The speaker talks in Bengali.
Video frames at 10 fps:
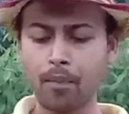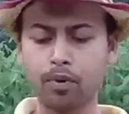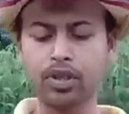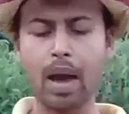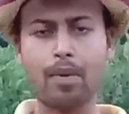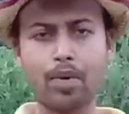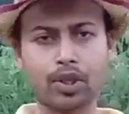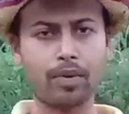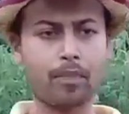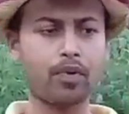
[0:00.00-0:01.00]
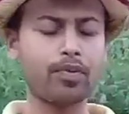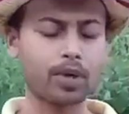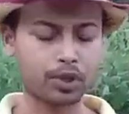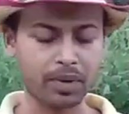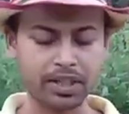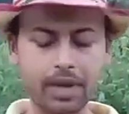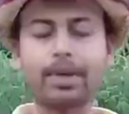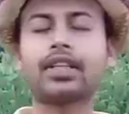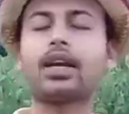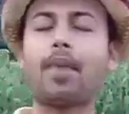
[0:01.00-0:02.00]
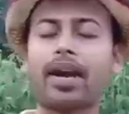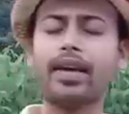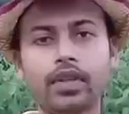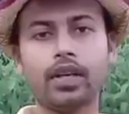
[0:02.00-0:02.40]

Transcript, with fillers: প্রতি অমাবস্যা বা পূর্ণিমার সময় সেই ব্যথাটা বাড়ে